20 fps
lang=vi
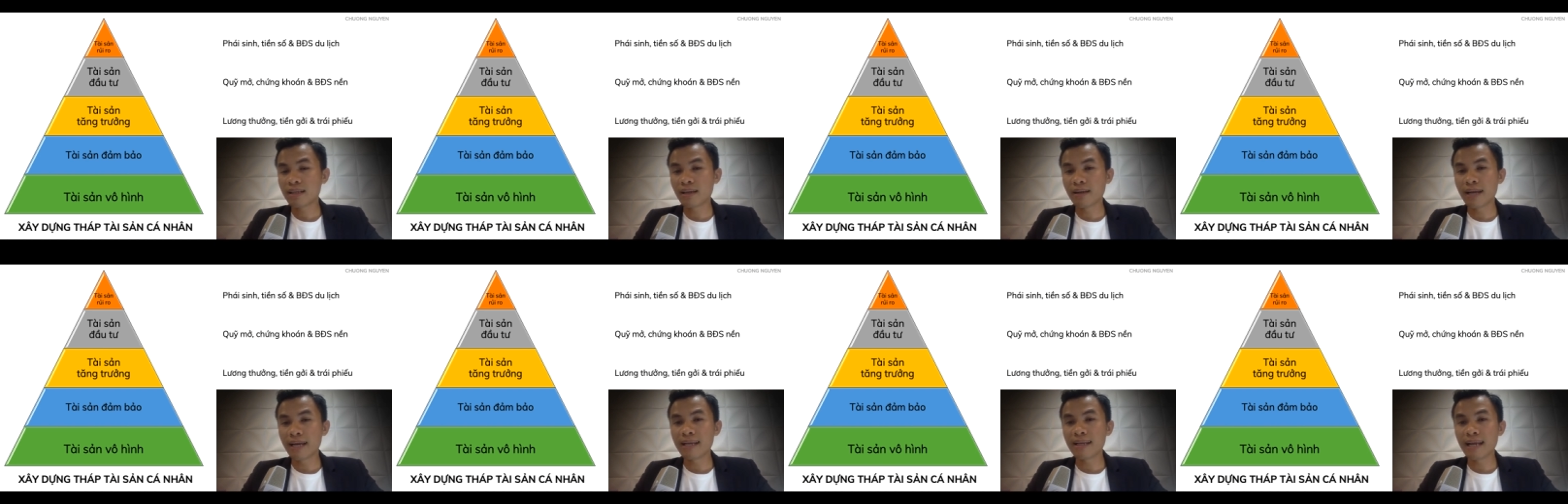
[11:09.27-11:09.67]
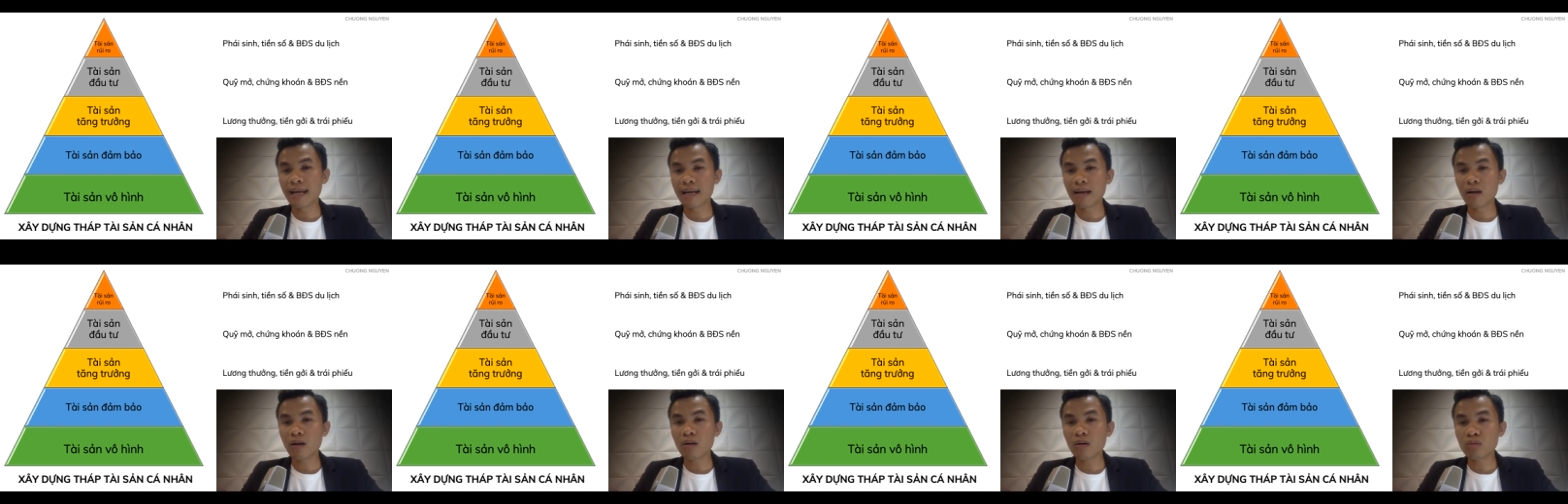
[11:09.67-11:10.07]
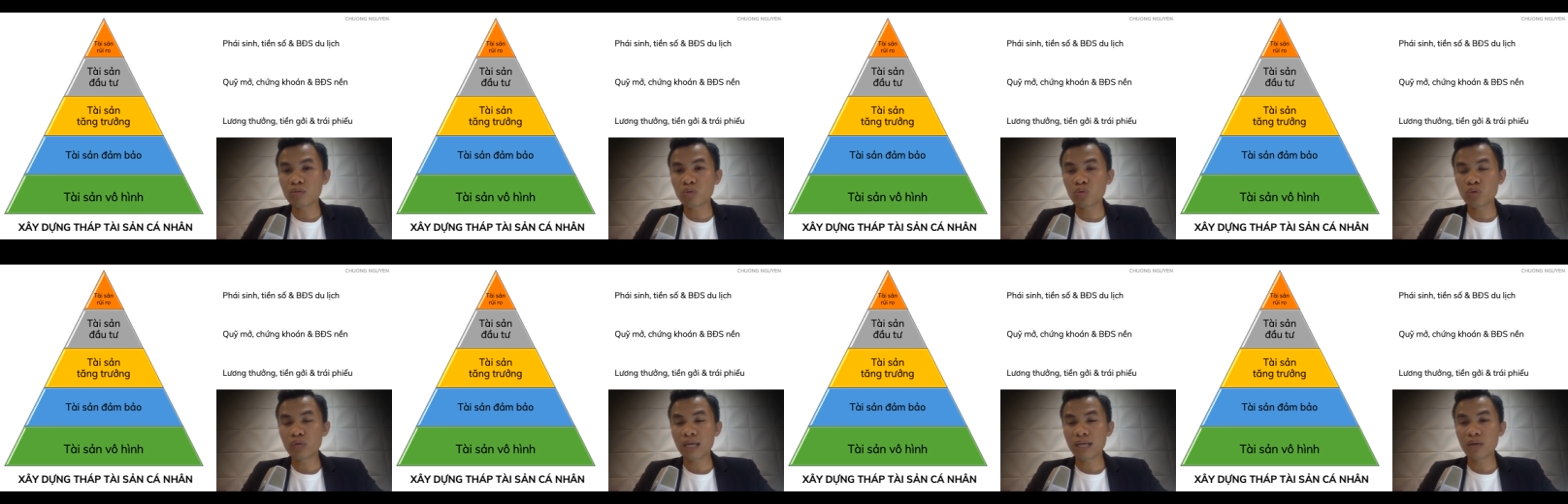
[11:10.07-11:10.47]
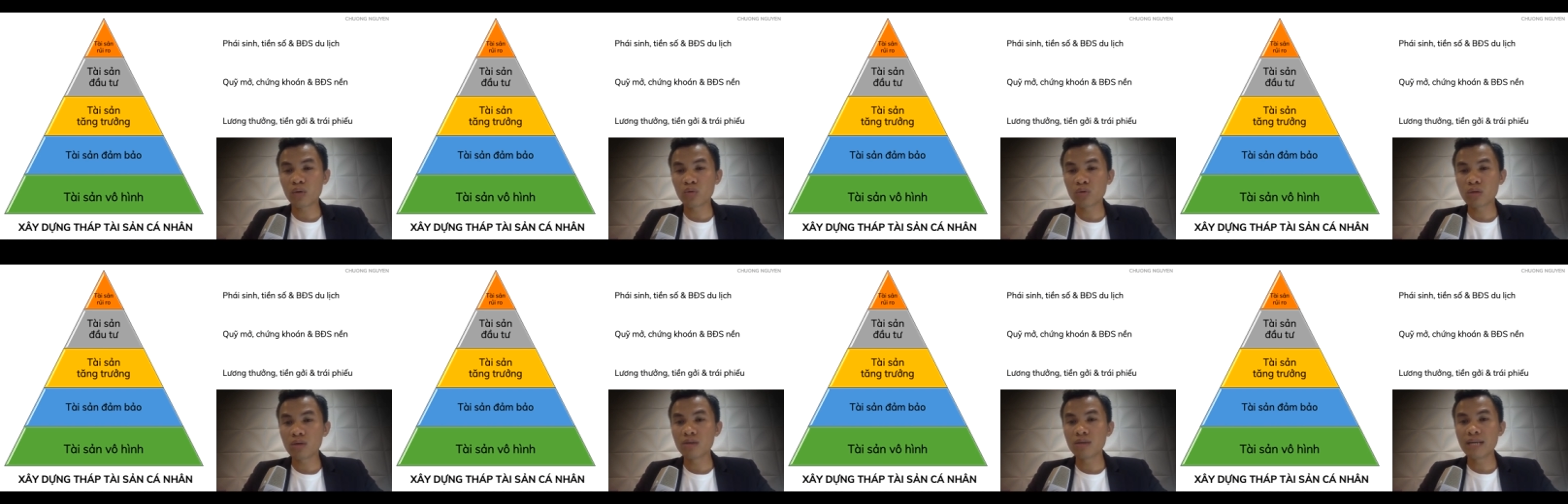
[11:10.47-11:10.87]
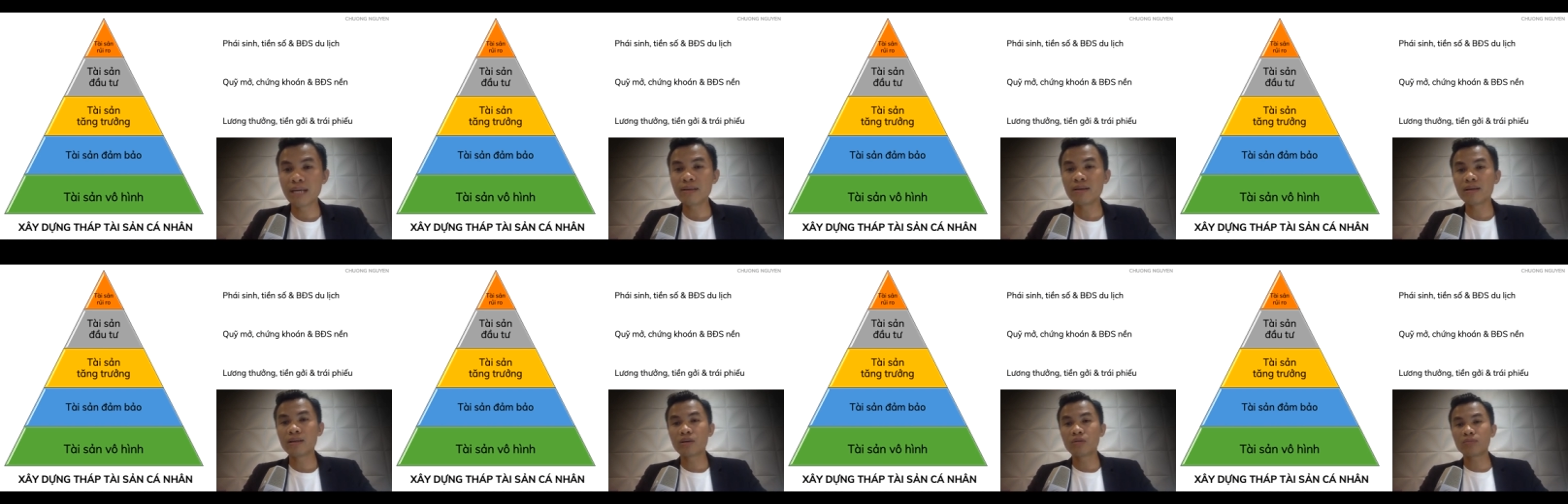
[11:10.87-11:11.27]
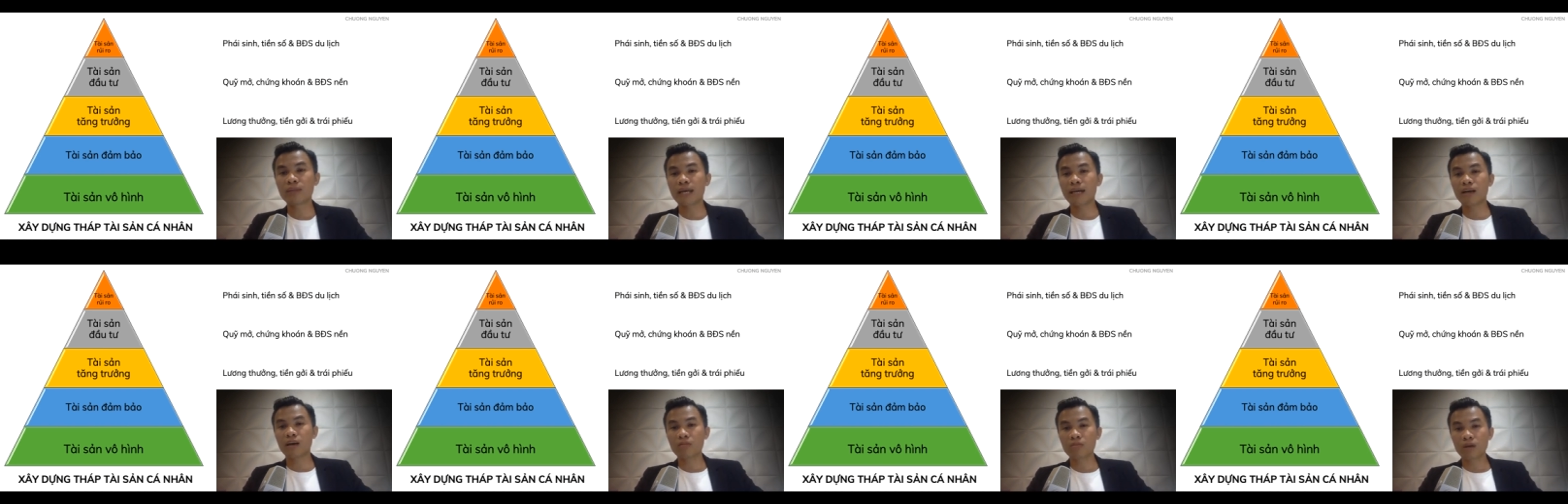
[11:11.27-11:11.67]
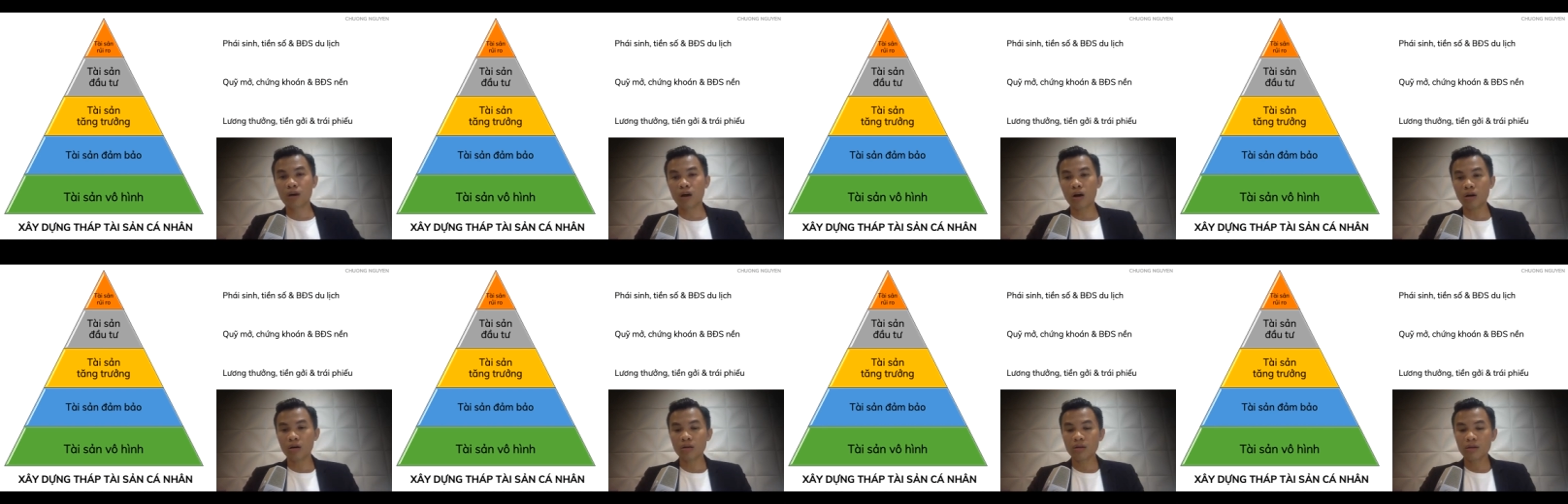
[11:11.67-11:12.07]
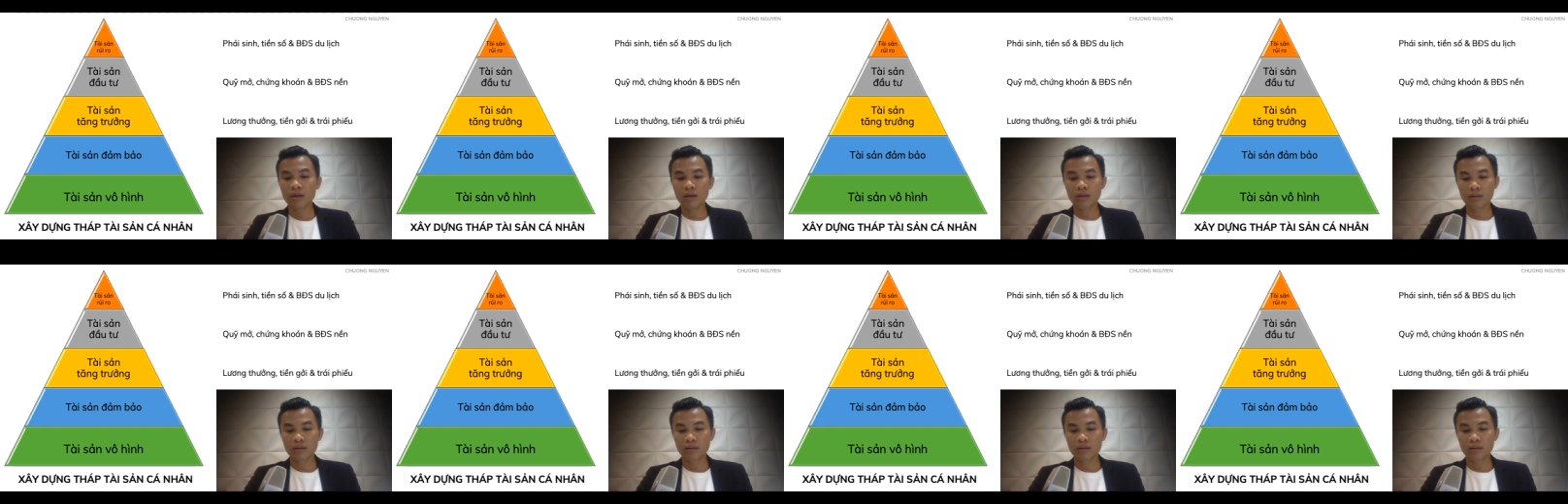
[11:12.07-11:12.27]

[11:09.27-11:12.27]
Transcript: cho nên là nó cũng thuộc dạng đầu tư nếu như chúng ta không có